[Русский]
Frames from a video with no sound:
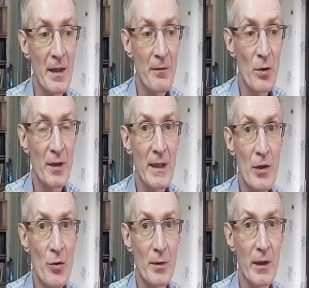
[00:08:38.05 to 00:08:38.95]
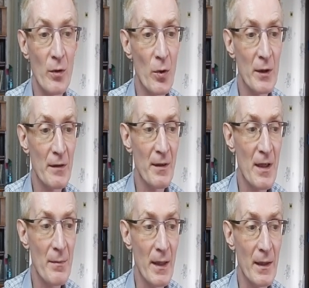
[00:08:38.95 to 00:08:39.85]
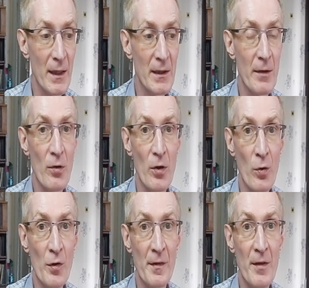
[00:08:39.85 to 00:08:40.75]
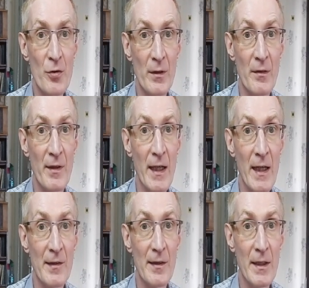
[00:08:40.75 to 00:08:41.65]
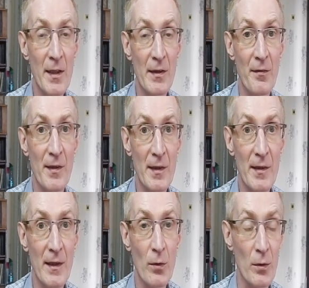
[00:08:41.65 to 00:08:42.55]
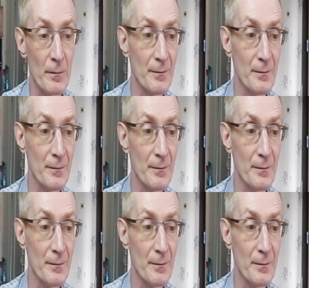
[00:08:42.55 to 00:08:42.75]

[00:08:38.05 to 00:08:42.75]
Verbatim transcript: и его, и Дашу на какое-то время от того грозного, что надвигается на них со всех сторон.